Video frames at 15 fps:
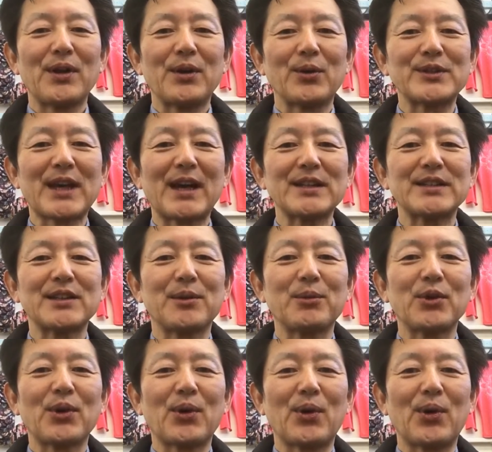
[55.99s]
お探しの
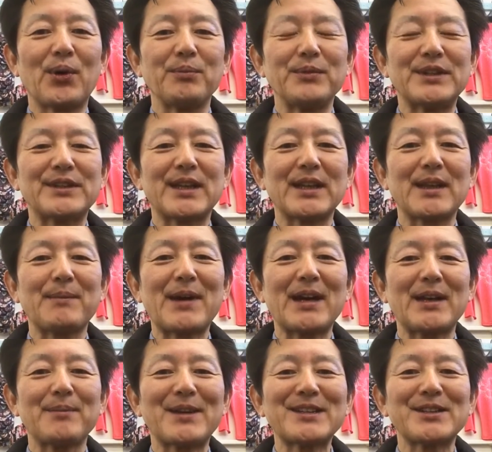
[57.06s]
ものを見つけてまい
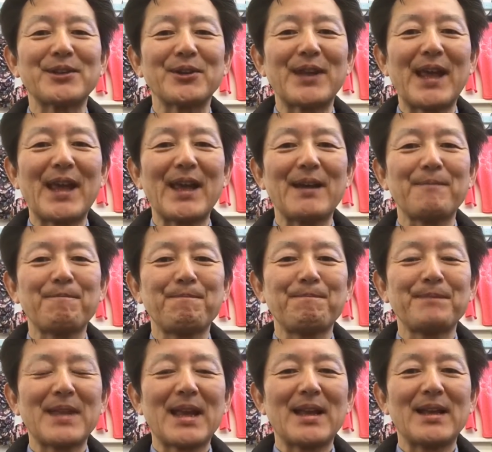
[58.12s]
りますので、
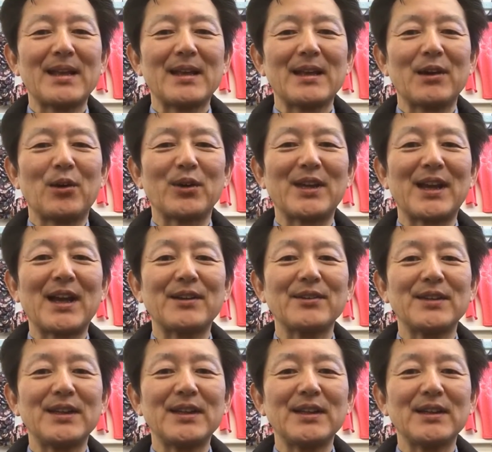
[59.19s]
お気軽
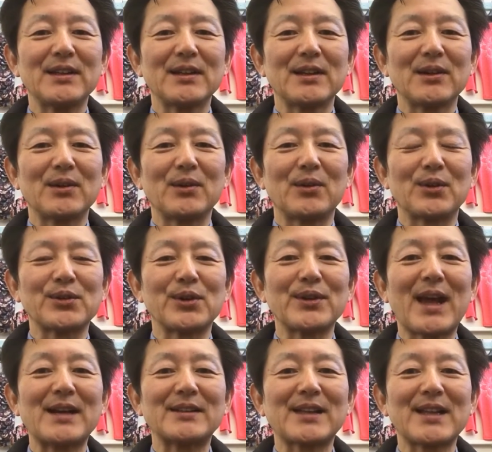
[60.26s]
にご相
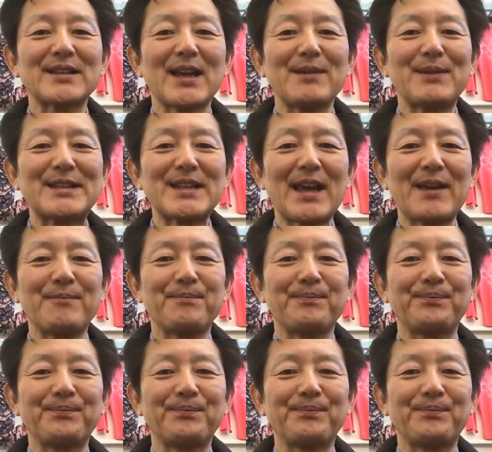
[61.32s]
談くださいませ。